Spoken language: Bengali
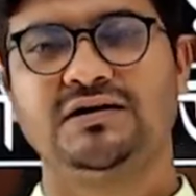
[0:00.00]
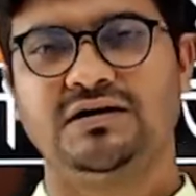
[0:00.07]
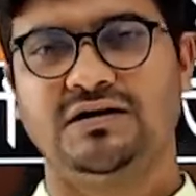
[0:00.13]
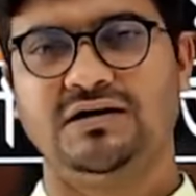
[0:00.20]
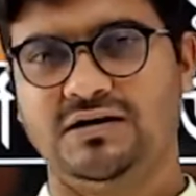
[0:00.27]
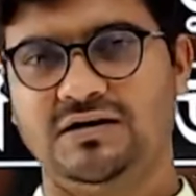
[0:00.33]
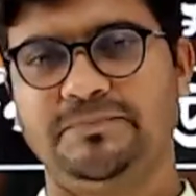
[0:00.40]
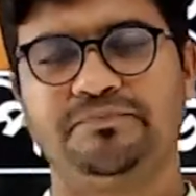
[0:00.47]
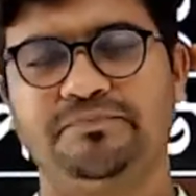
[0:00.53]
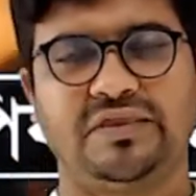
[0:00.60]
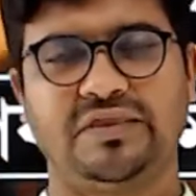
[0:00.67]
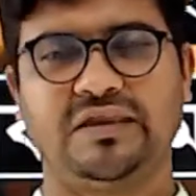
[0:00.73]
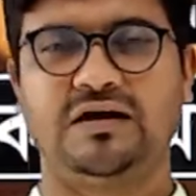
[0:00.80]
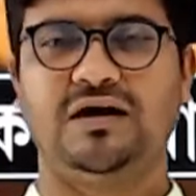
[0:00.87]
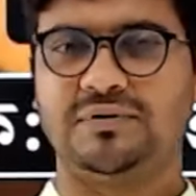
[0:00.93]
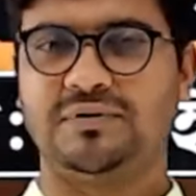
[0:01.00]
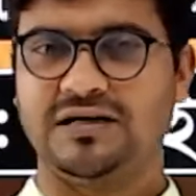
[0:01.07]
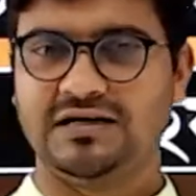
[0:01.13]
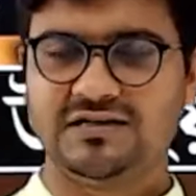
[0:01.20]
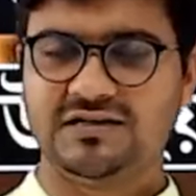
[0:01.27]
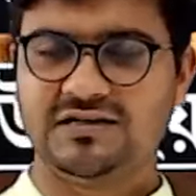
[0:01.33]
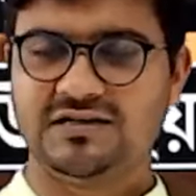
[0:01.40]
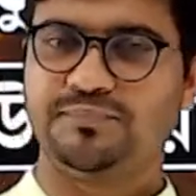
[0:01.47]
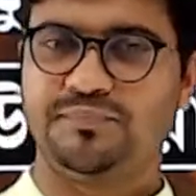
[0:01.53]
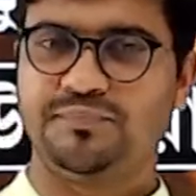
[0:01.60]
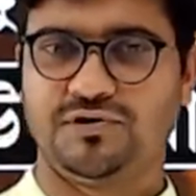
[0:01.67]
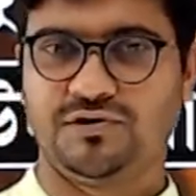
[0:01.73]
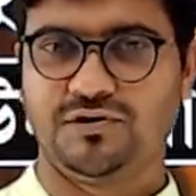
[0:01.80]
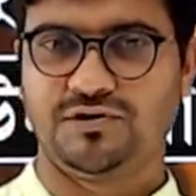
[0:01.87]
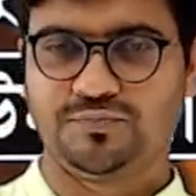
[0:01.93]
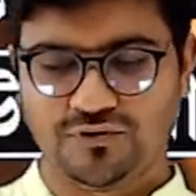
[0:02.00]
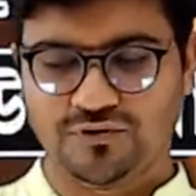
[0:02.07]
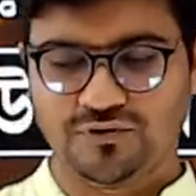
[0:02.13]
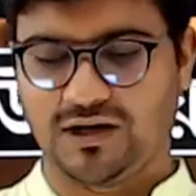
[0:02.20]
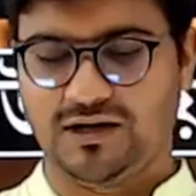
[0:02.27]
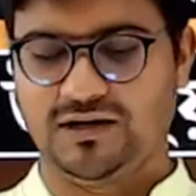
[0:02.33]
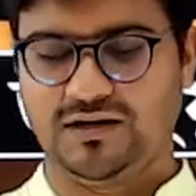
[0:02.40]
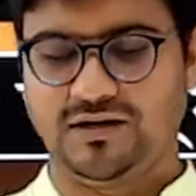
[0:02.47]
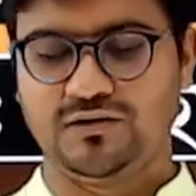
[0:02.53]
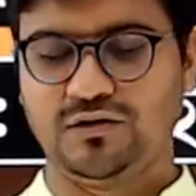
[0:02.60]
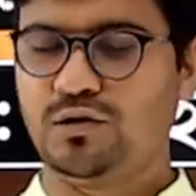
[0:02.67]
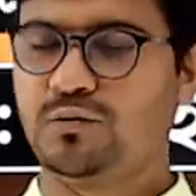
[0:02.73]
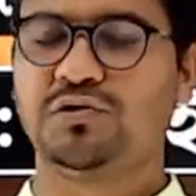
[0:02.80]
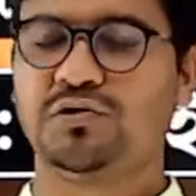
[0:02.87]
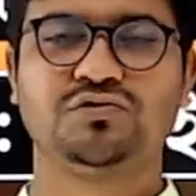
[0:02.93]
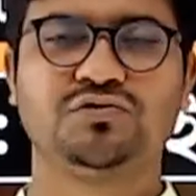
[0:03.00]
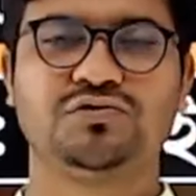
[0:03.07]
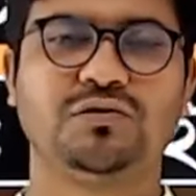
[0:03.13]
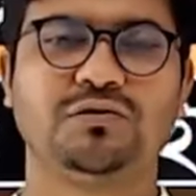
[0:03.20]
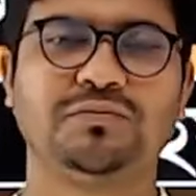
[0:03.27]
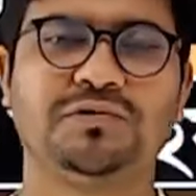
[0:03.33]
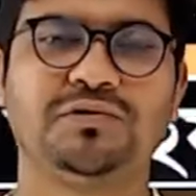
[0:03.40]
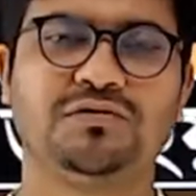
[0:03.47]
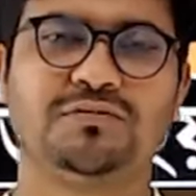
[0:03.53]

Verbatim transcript: আমরা ঈদের পর পুনরায় নব উদ্যমে তোমাদের জন্য